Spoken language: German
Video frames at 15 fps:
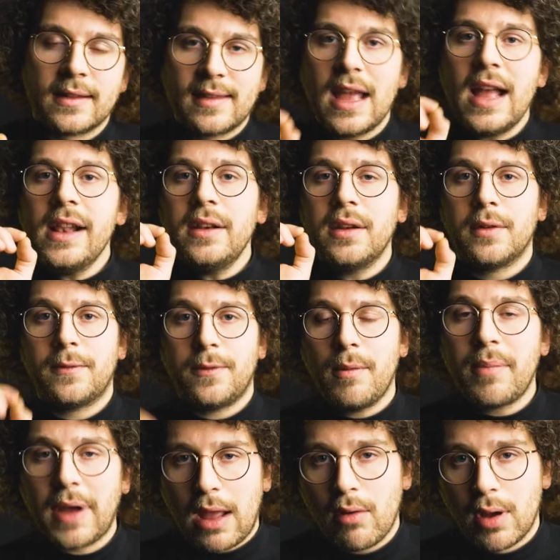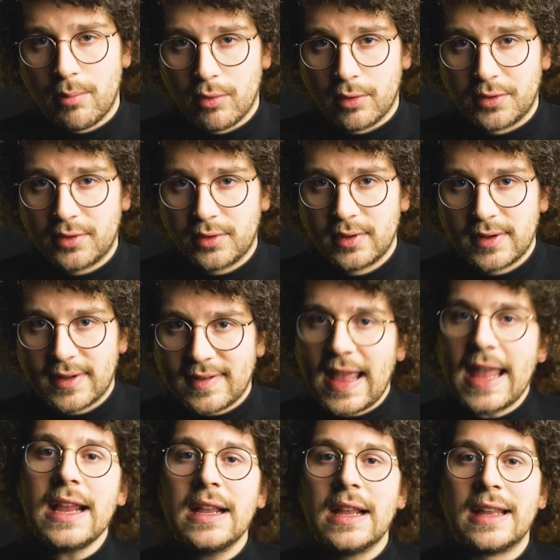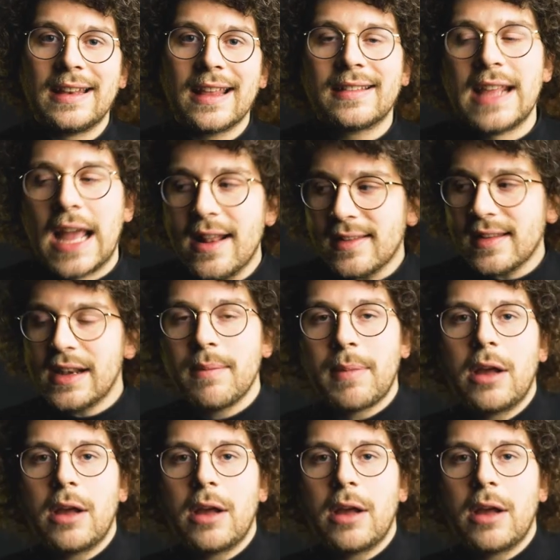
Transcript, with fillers: Zahlen vom Brauerbund zeigen, dass die Anzahl der